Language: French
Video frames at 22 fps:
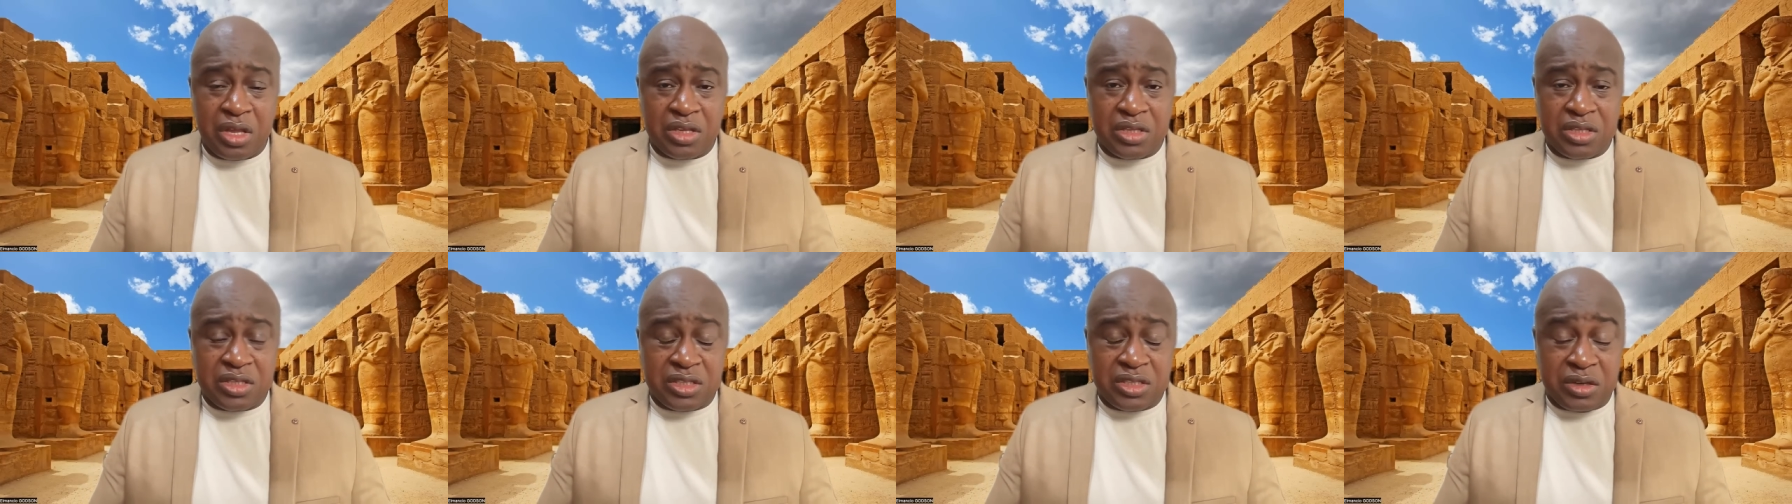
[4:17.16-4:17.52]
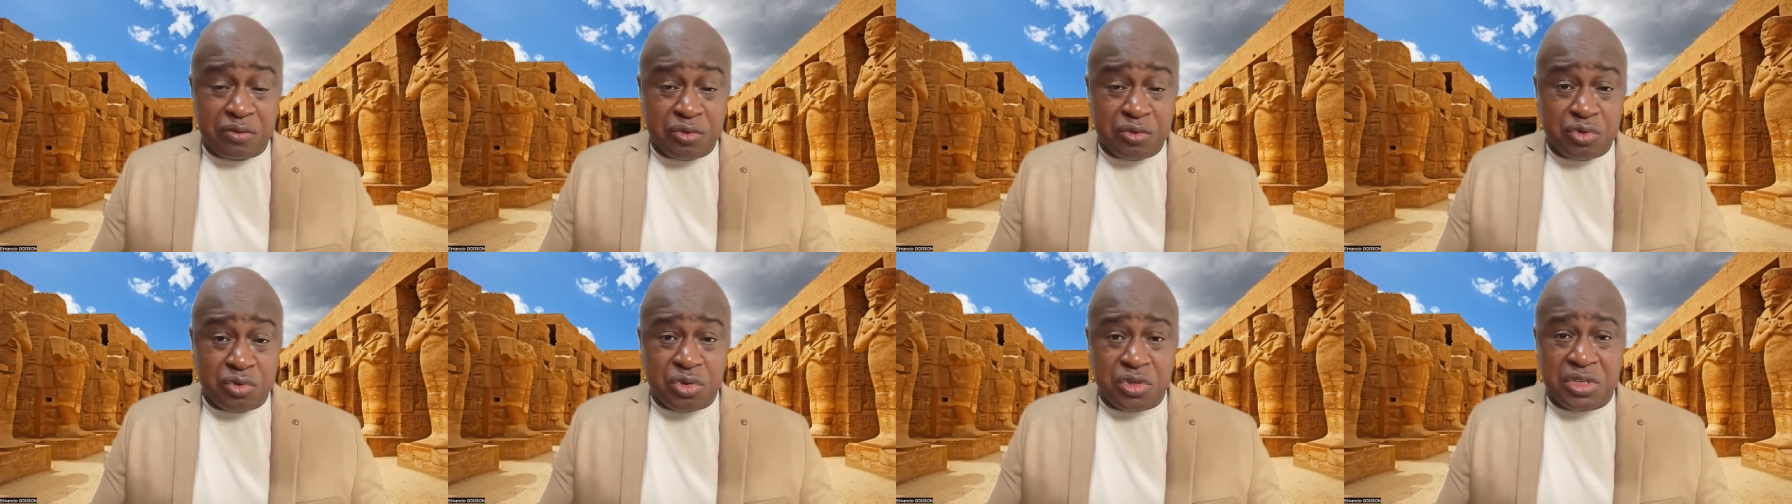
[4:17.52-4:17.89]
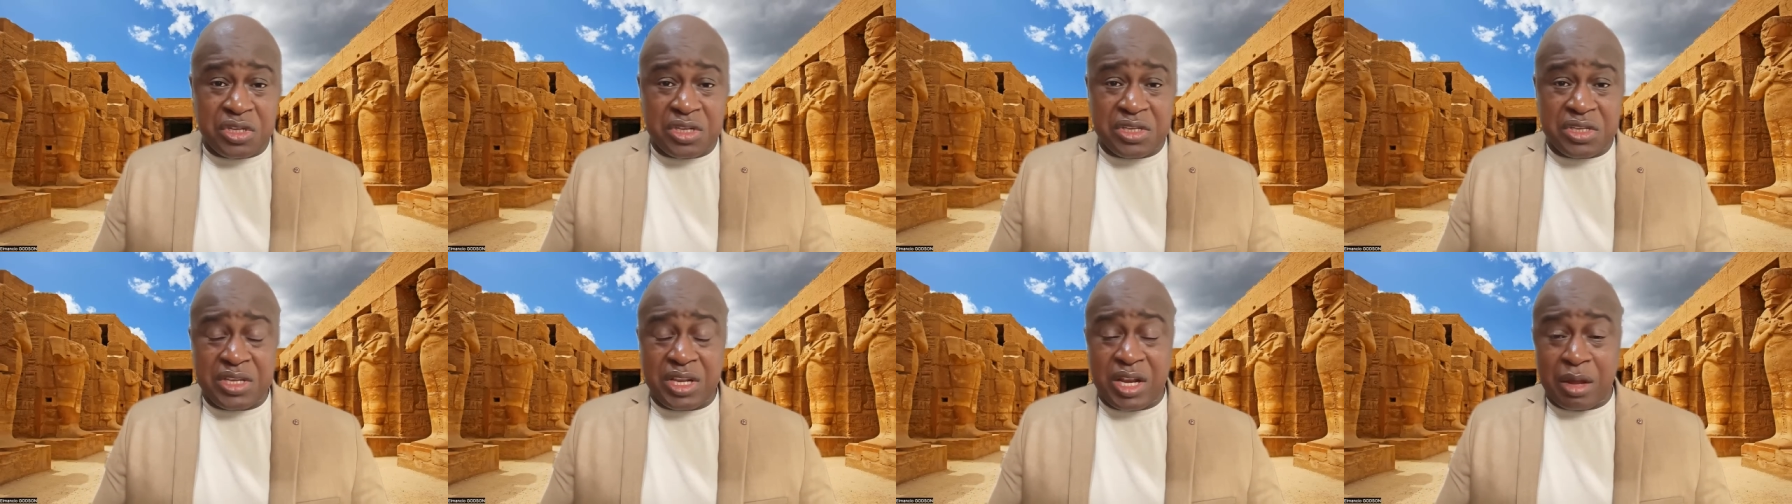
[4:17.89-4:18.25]
si vous
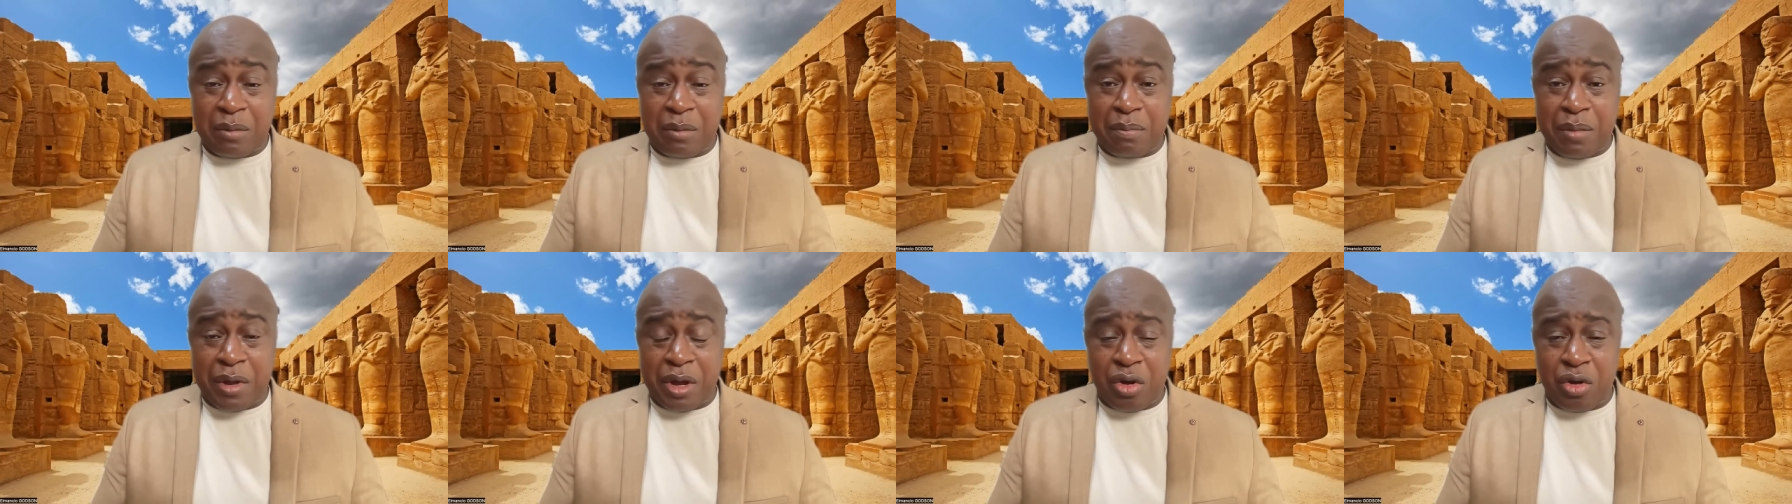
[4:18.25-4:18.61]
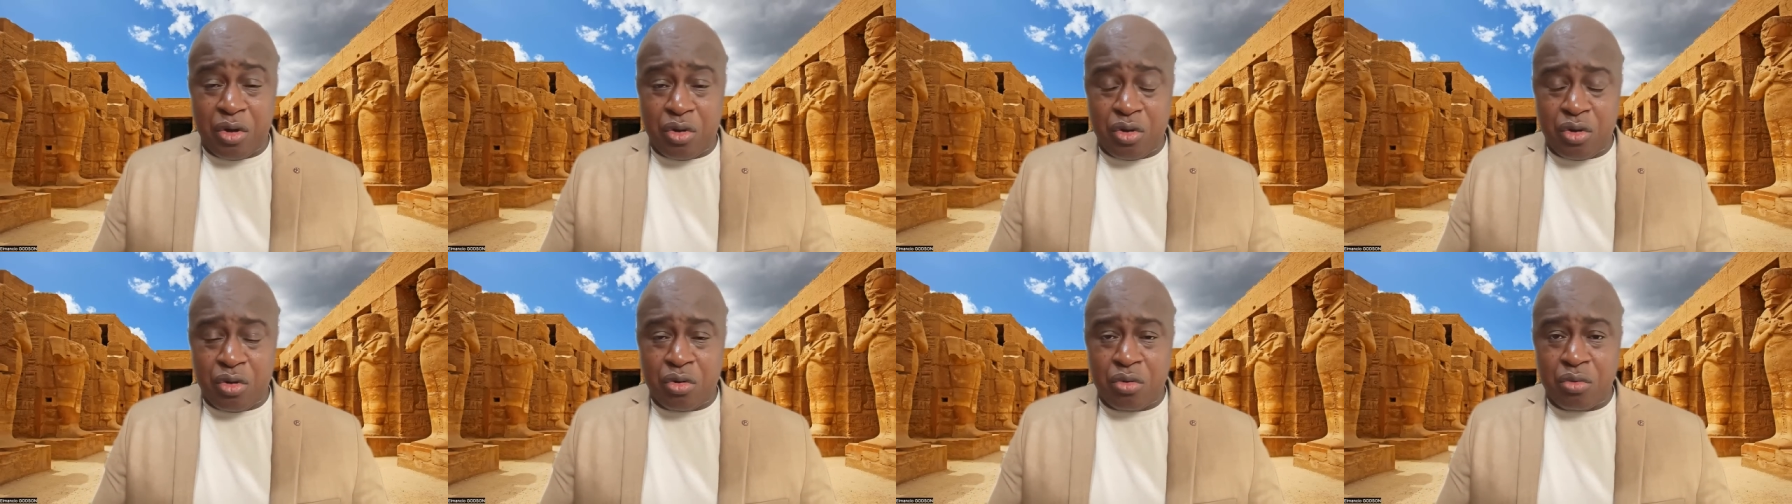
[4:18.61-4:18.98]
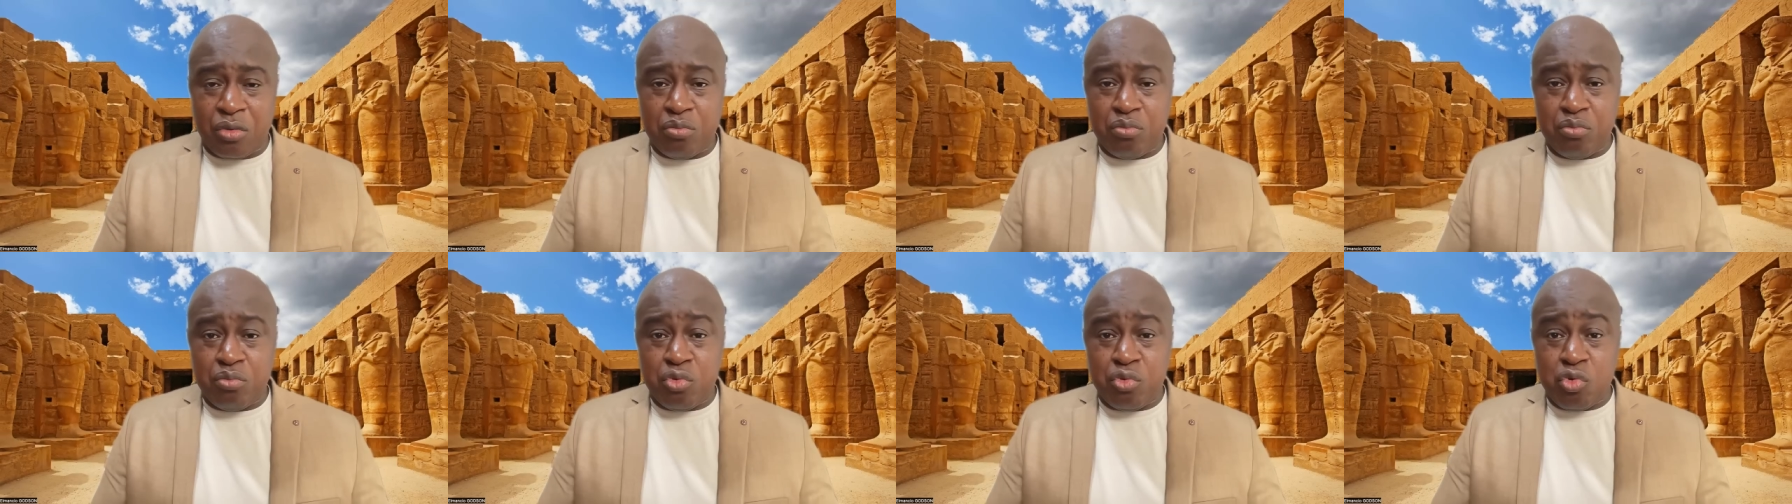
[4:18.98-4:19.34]
utilisez la parole
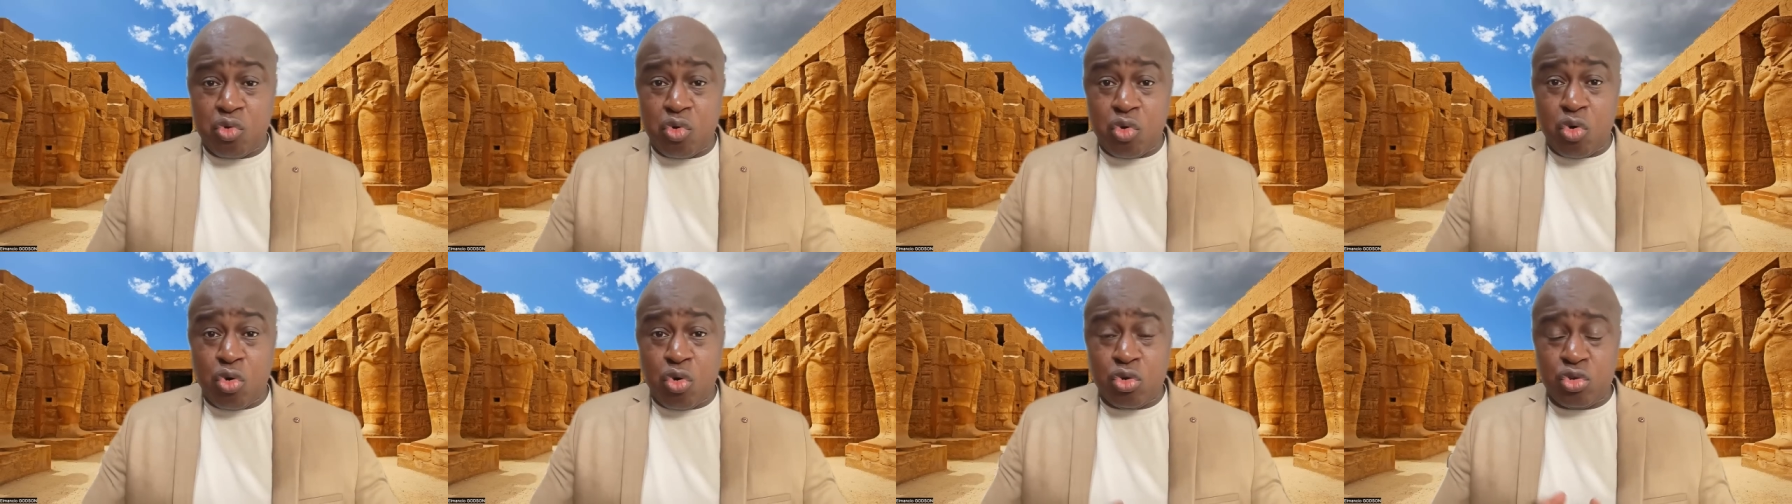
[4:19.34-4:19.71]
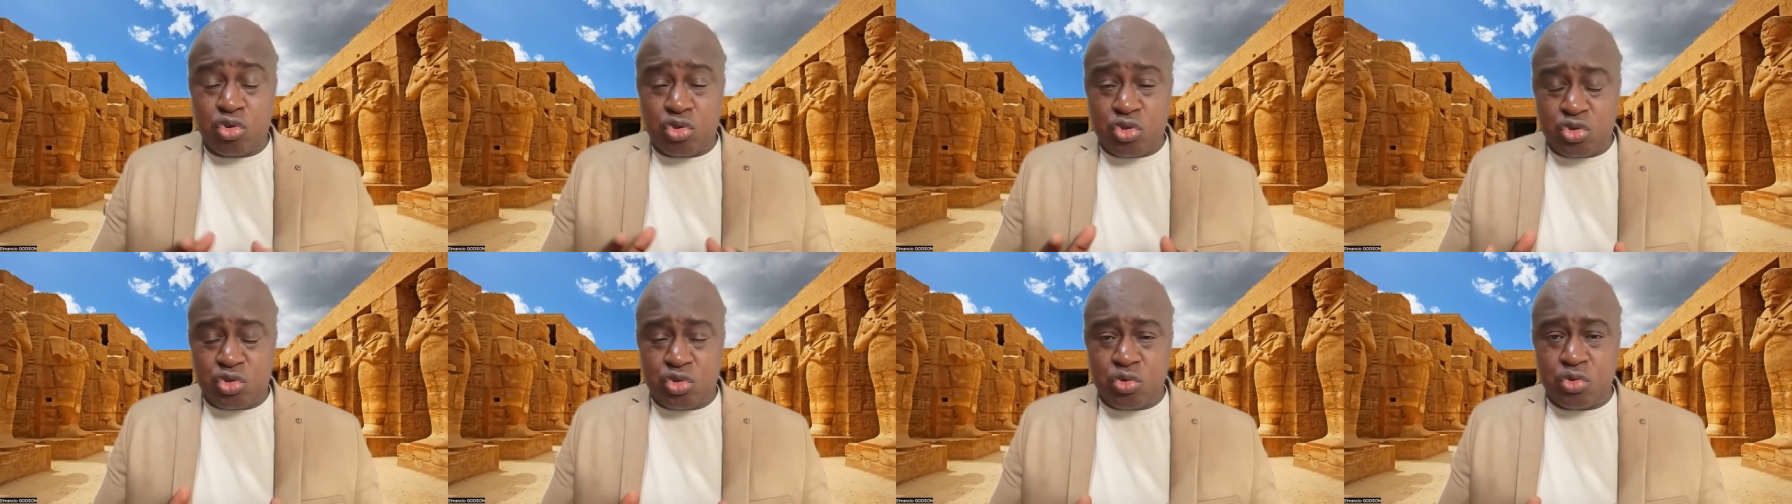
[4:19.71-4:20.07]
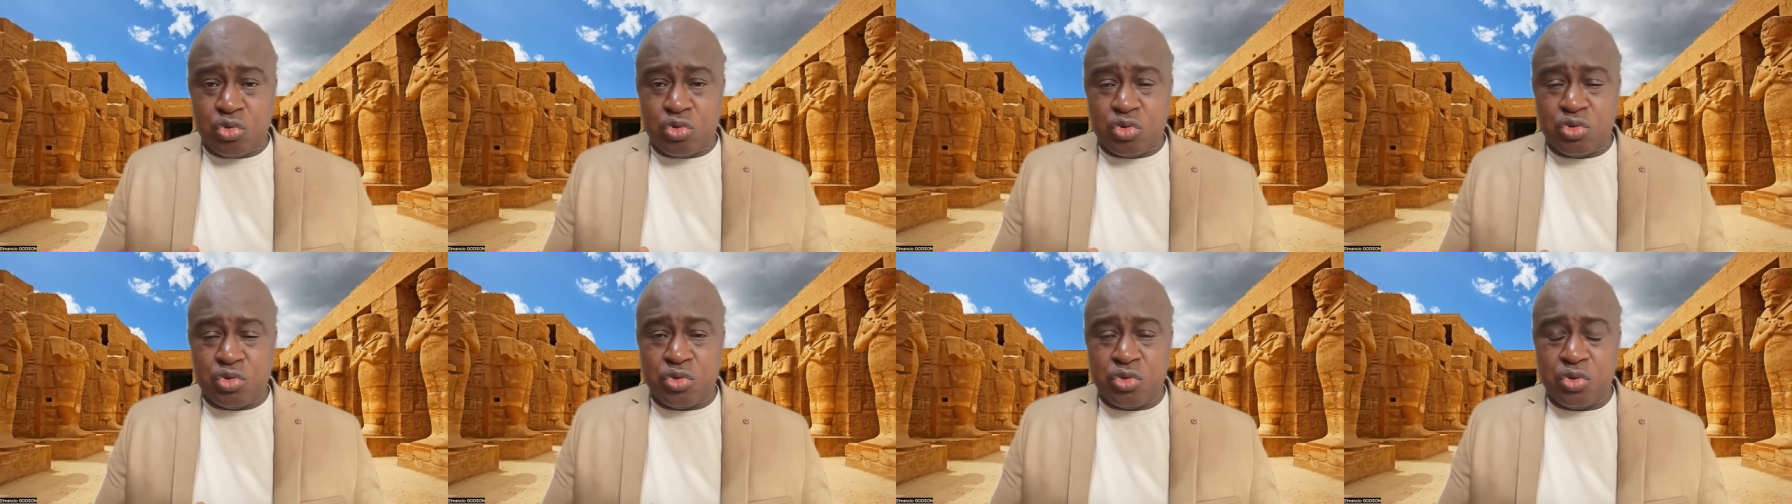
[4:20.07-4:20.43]
pour autre
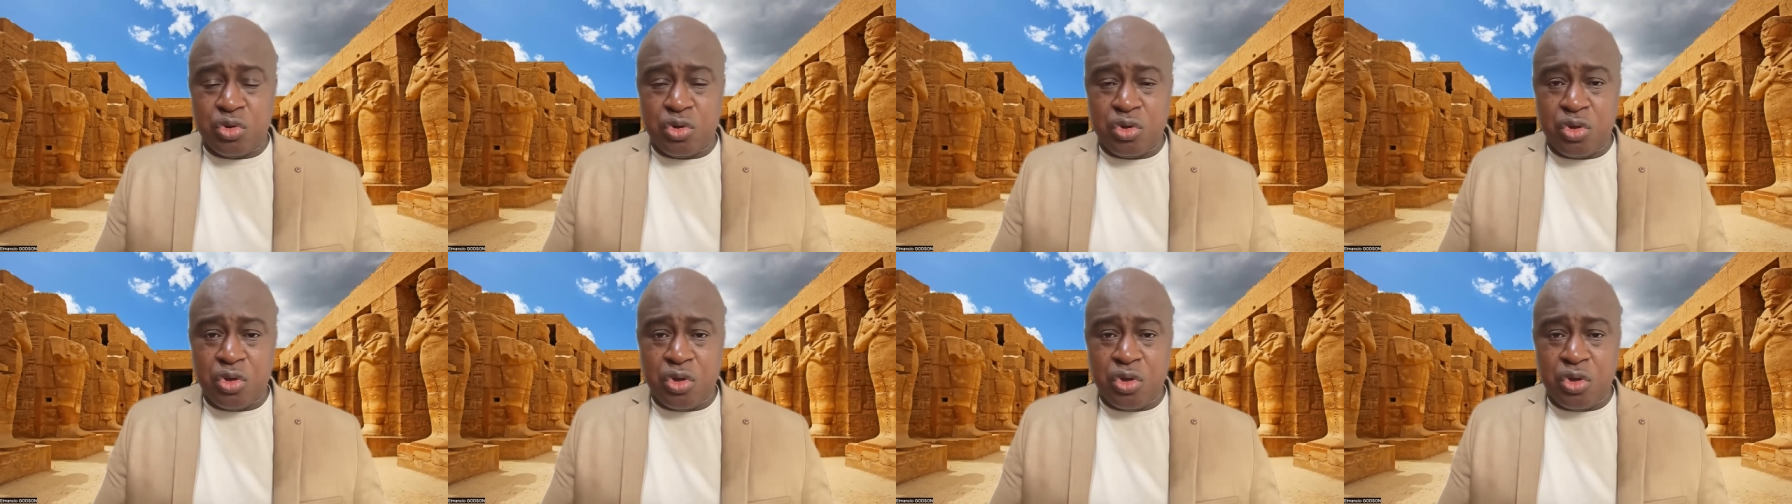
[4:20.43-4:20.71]
chose